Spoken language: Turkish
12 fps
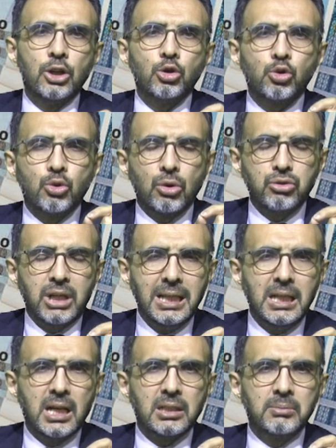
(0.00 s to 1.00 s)
sosyal
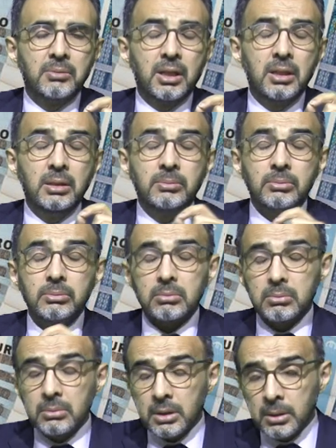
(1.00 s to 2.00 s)
yardımların
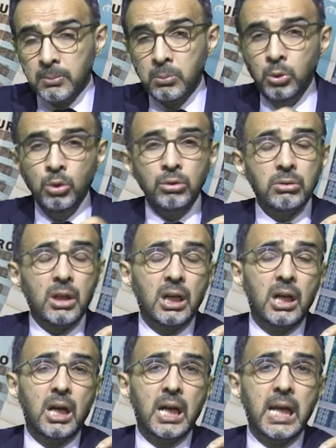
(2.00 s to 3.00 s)

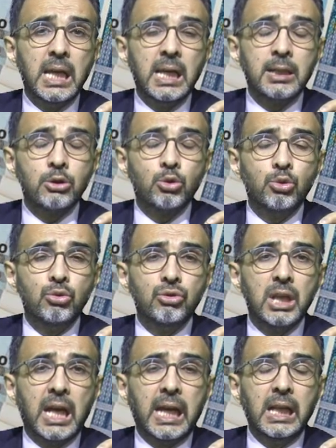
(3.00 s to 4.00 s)
mutlaka en az
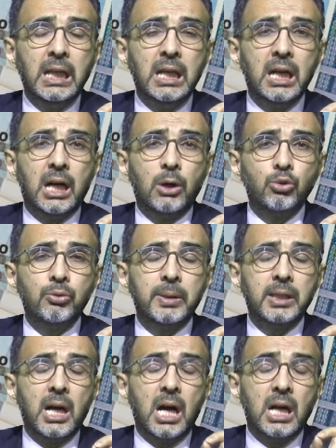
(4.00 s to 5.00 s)
%50
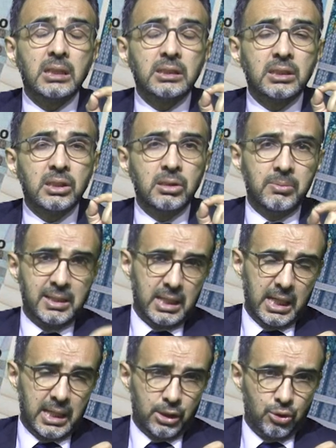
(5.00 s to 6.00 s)
Avrupa'da arttırılması
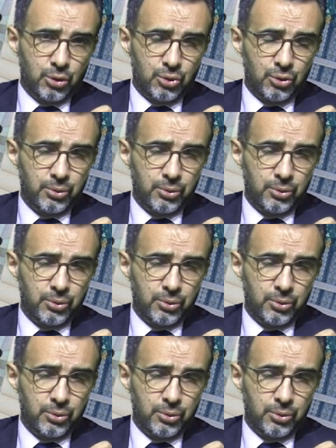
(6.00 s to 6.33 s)
gerekiyor.